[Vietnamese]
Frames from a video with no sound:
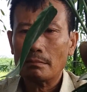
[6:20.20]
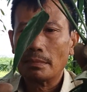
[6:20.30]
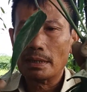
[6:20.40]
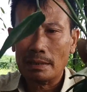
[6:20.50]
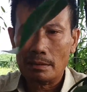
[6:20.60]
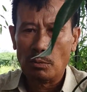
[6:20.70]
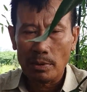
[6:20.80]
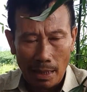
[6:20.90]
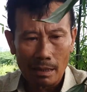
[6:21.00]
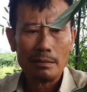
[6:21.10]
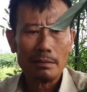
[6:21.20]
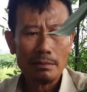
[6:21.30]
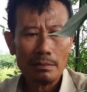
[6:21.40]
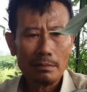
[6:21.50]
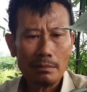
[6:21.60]
bị xỏ thẳng
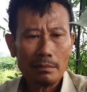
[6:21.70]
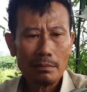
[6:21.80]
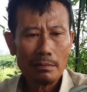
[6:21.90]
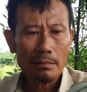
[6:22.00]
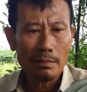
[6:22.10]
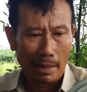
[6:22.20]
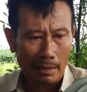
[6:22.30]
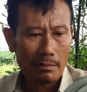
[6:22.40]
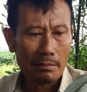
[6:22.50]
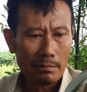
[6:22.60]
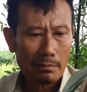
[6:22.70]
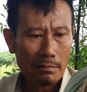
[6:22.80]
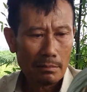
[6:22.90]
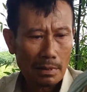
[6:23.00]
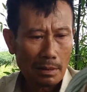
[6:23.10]
bị xỏ thẳng nè à.
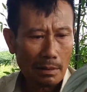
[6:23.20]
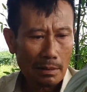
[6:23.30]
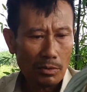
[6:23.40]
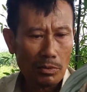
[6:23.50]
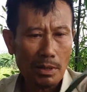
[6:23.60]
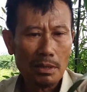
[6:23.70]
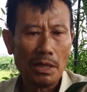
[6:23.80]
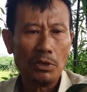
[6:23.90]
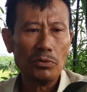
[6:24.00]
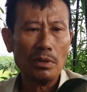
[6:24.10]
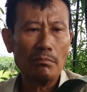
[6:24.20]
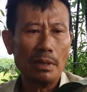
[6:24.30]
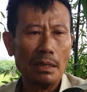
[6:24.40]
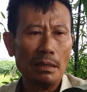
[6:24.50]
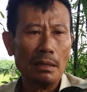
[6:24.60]
anh có giới thiệu cho
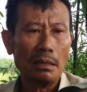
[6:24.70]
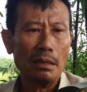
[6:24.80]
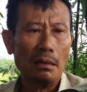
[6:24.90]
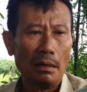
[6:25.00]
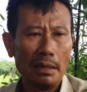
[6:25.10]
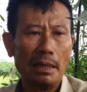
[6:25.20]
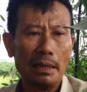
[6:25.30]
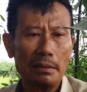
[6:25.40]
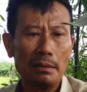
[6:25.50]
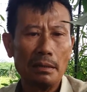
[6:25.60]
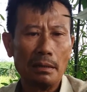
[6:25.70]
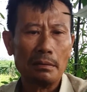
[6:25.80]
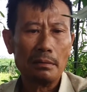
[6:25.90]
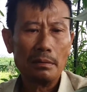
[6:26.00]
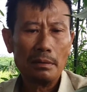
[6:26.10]
mình là cái lá đây là
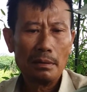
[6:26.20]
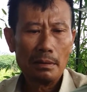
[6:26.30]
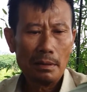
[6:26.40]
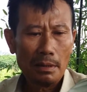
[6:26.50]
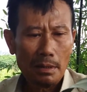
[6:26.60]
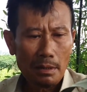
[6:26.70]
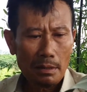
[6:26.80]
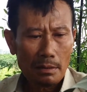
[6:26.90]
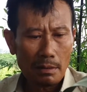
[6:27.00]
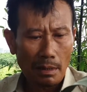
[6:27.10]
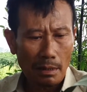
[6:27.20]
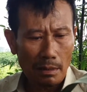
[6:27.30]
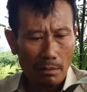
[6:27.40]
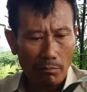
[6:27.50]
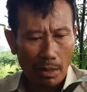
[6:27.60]
trị
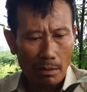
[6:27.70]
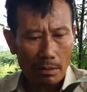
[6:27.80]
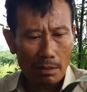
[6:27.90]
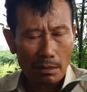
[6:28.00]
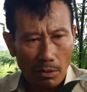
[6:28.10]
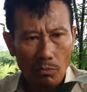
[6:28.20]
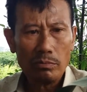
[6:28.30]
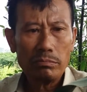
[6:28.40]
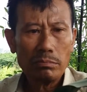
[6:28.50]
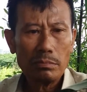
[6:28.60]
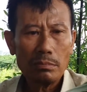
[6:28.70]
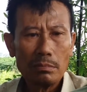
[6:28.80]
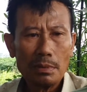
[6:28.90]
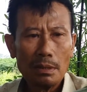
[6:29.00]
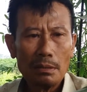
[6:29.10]
cái bệnh nó rất tốt
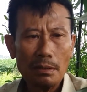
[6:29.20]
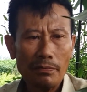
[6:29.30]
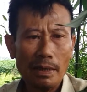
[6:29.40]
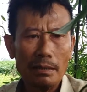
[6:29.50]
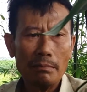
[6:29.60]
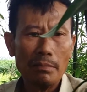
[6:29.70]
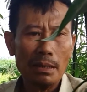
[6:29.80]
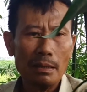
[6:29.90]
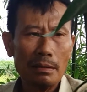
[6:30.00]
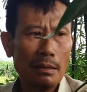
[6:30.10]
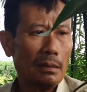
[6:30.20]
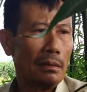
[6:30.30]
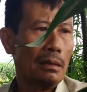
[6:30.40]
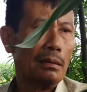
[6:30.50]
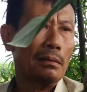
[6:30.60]
à. như vậy mình
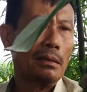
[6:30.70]
thì à,